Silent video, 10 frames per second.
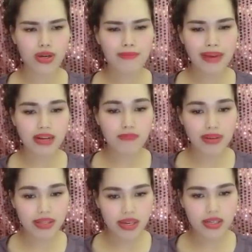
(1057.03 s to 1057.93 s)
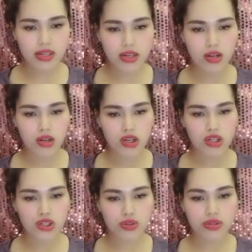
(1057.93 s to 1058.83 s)
Tôi nói mẹ cứ bình tĩnh,
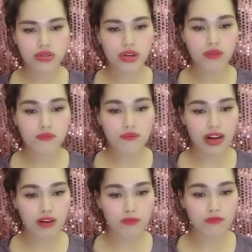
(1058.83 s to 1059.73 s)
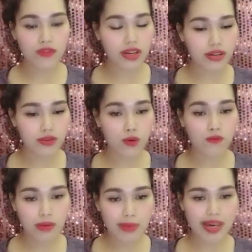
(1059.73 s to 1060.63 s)
rồi tức tức vào viện
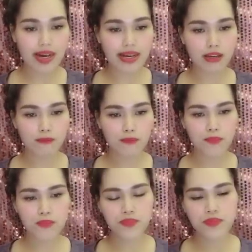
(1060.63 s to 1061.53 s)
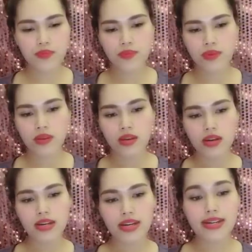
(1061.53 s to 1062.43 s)
cùng với mẹ ngay.
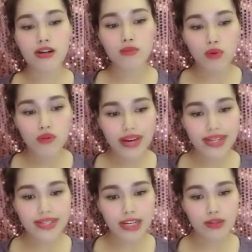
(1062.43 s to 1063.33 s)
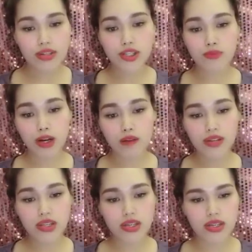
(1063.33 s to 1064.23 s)
Khi Yến đã có bốn vài anh trai tôi trong
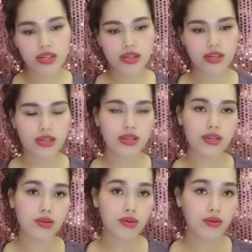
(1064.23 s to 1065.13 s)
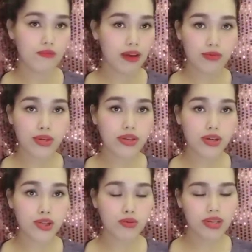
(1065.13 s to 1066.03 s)
đó với chị. Vào
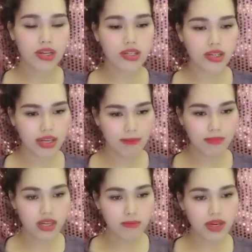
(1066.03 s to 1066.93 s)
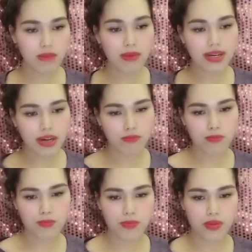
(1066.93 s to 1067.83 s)
tới nơi tôi thấy chị nằm ly bì bất
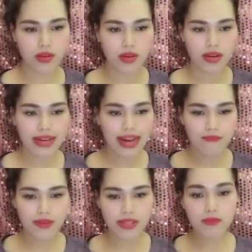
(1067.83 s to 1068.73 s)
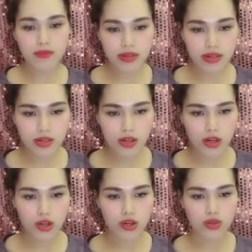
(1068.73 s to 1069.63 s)
động, đang phải tiếp nước,
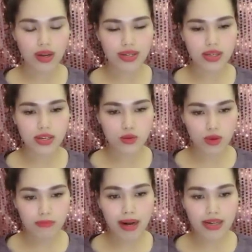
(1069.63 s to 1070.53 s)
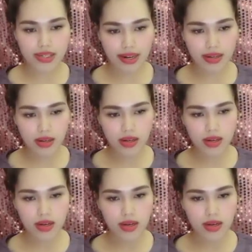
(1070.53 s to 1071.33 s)
toàn thân quấn băng trắng.